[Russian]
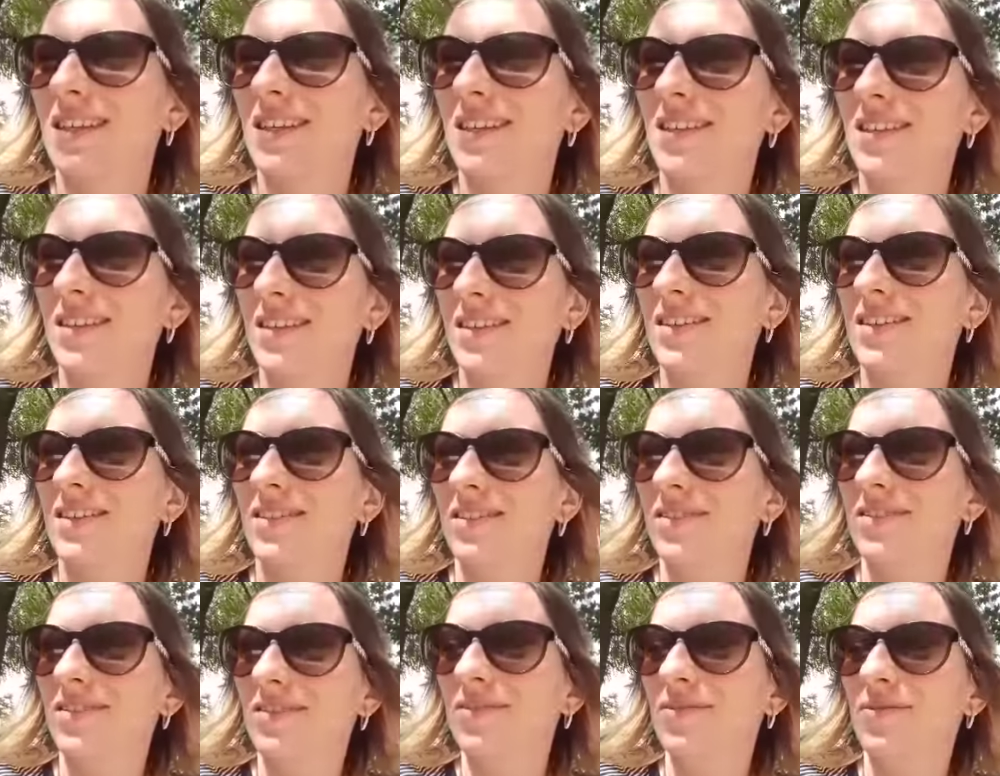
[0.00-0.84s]

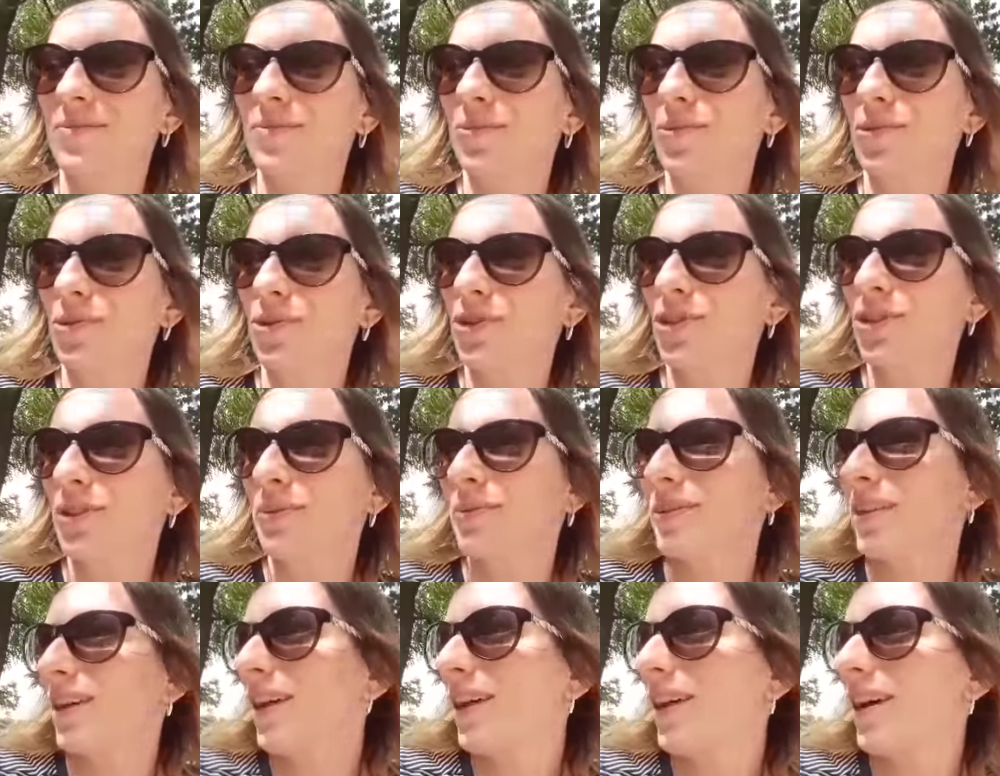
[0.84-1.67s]
э, в
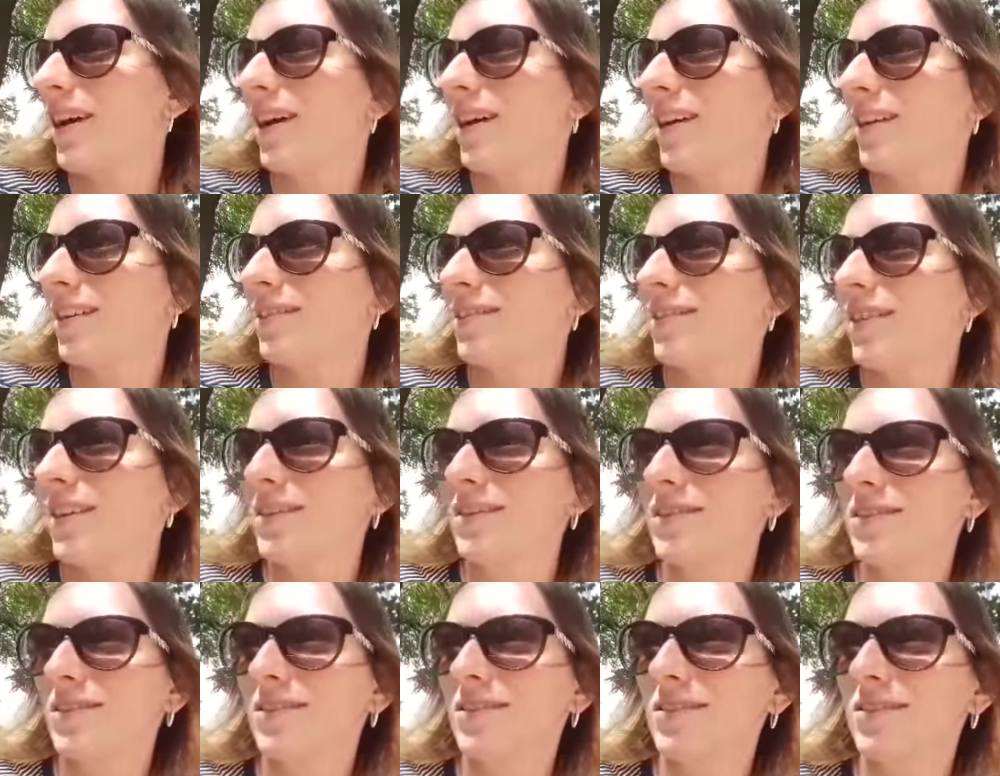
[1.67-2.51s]
будущем, да, а
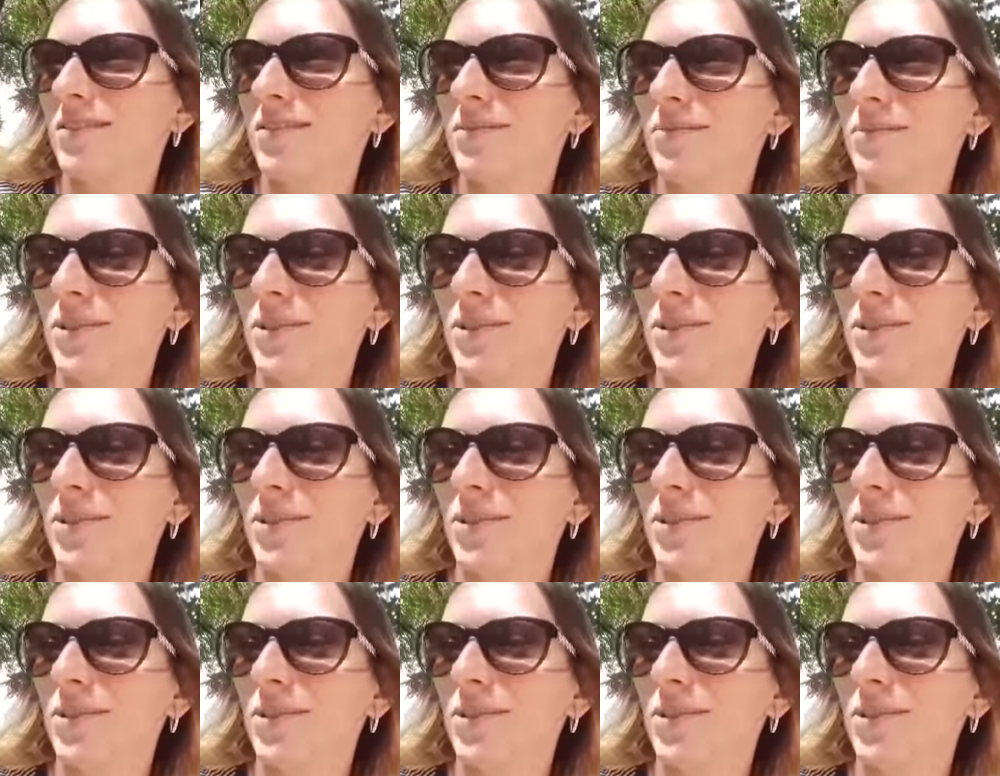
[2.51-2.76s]
нас э,